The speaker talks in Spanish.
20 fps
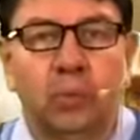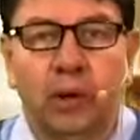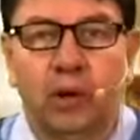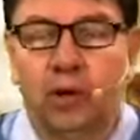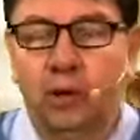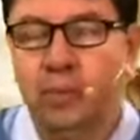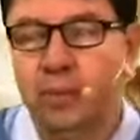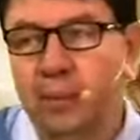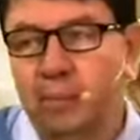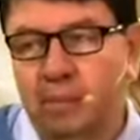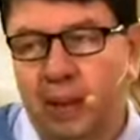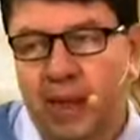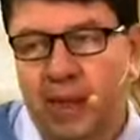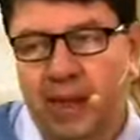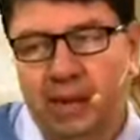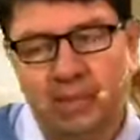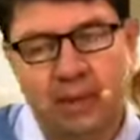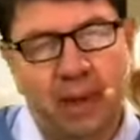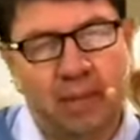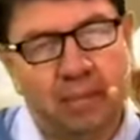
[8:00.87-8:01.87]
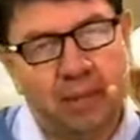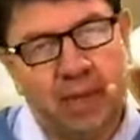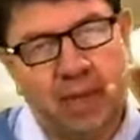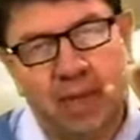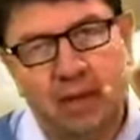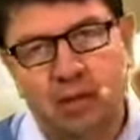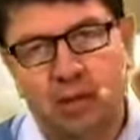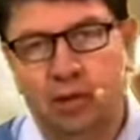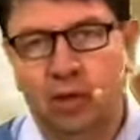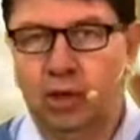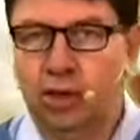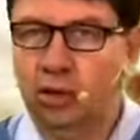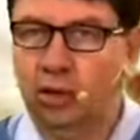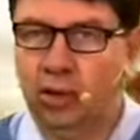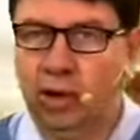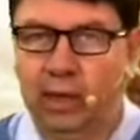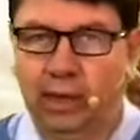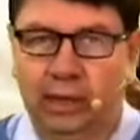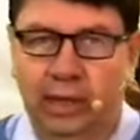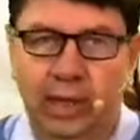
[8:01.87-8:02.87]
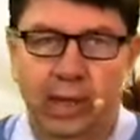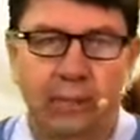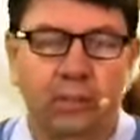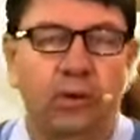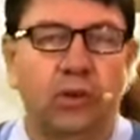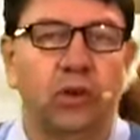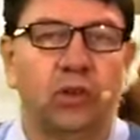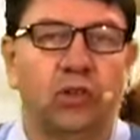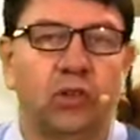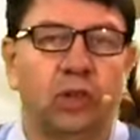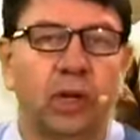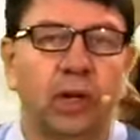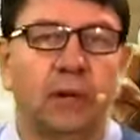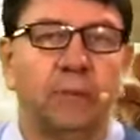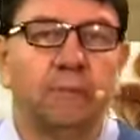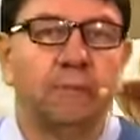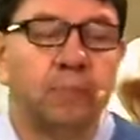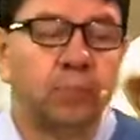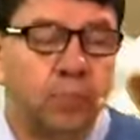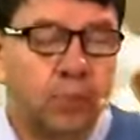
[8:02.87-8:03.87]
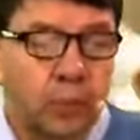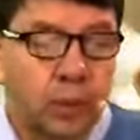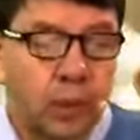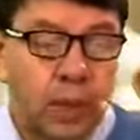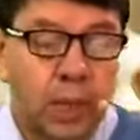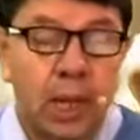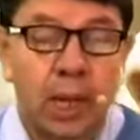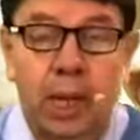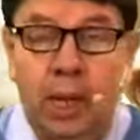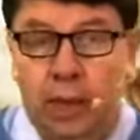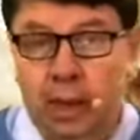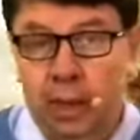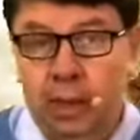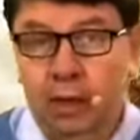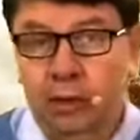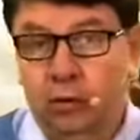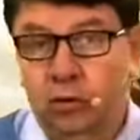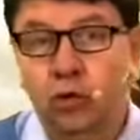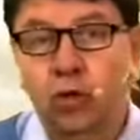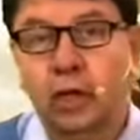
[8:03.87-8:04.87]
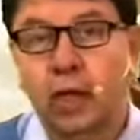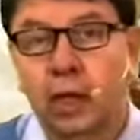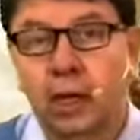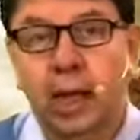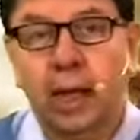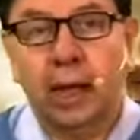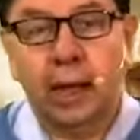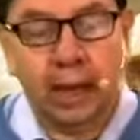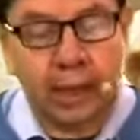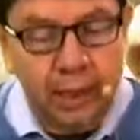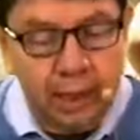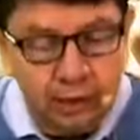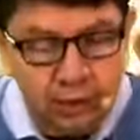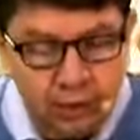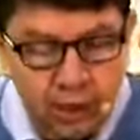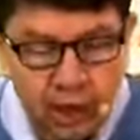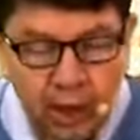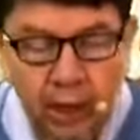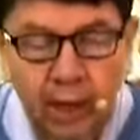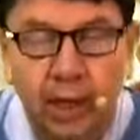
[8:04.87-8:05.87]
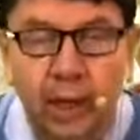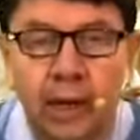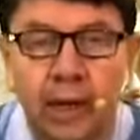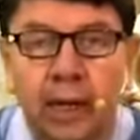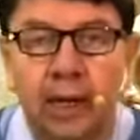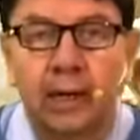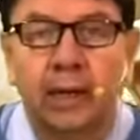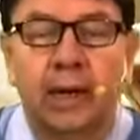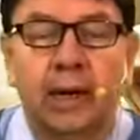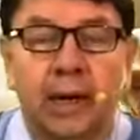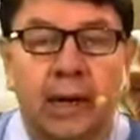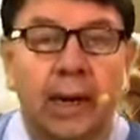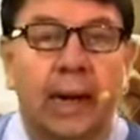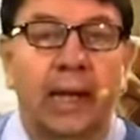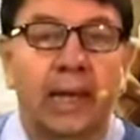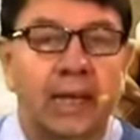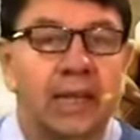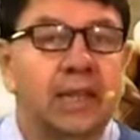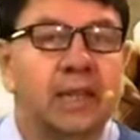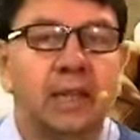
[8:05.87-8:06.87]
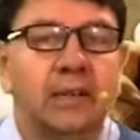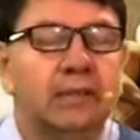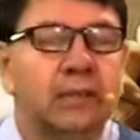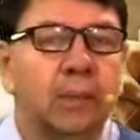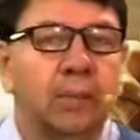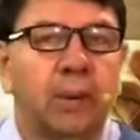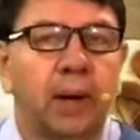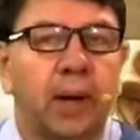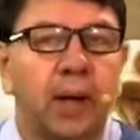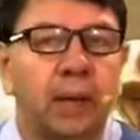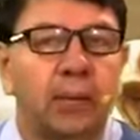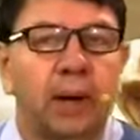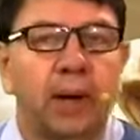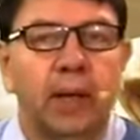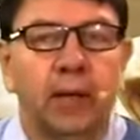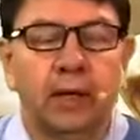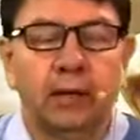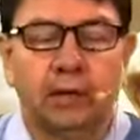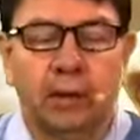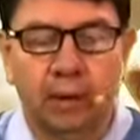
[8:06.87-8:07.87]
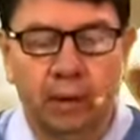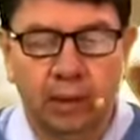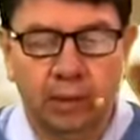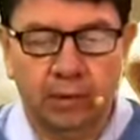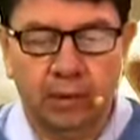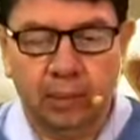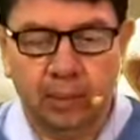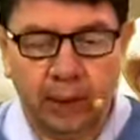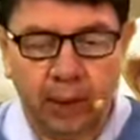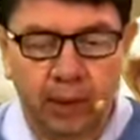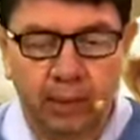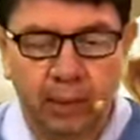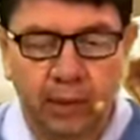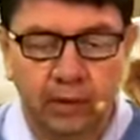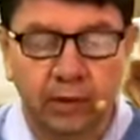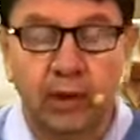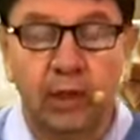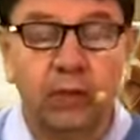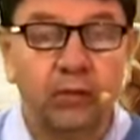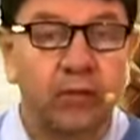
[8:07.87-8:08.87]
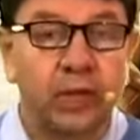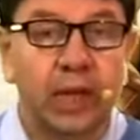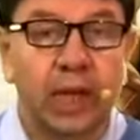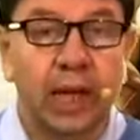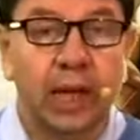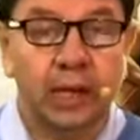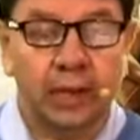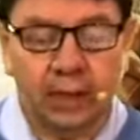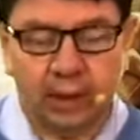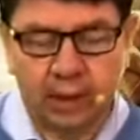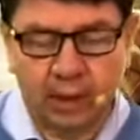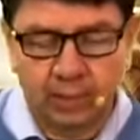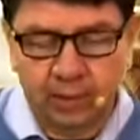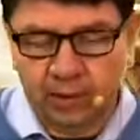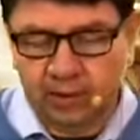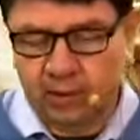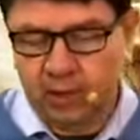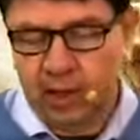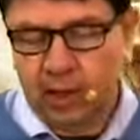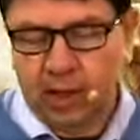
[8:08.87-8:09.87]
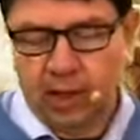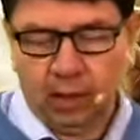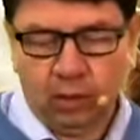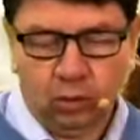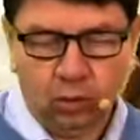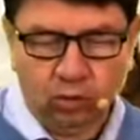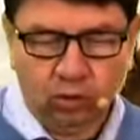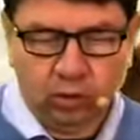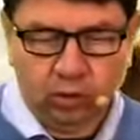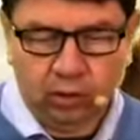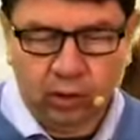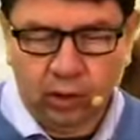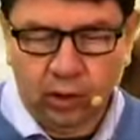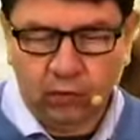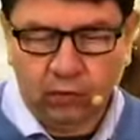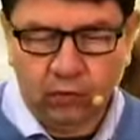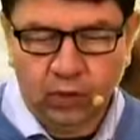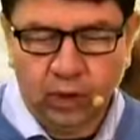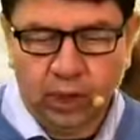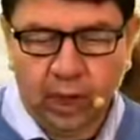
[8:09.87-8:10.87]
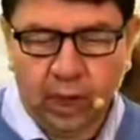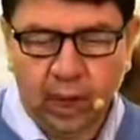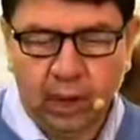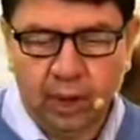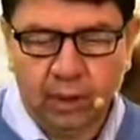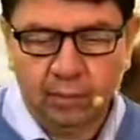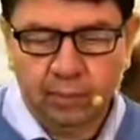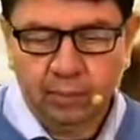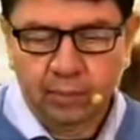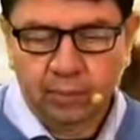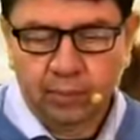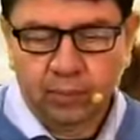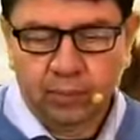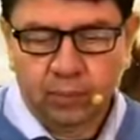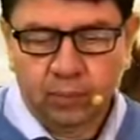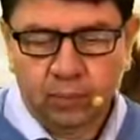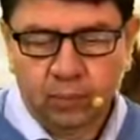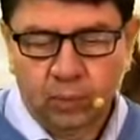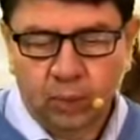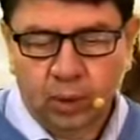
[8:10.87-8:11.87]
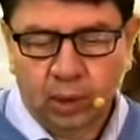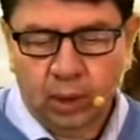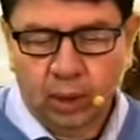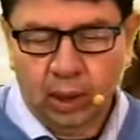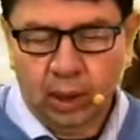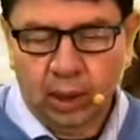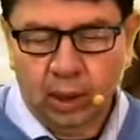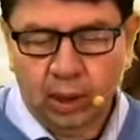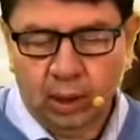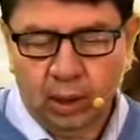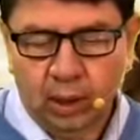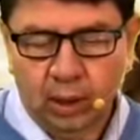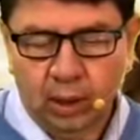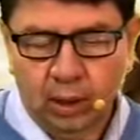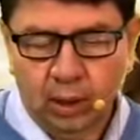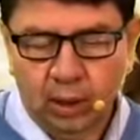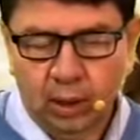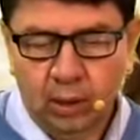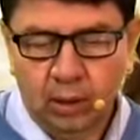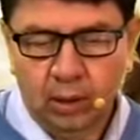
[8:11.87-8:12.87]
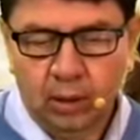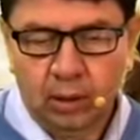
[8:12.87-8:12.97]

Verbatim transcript: pero es mi padre es mi amigo y yo le temo y no sé qué. Eh, si usted analiza la, la, raíz de esa palabra, esa, esa palabra significa demasiadas cosas, significa eh,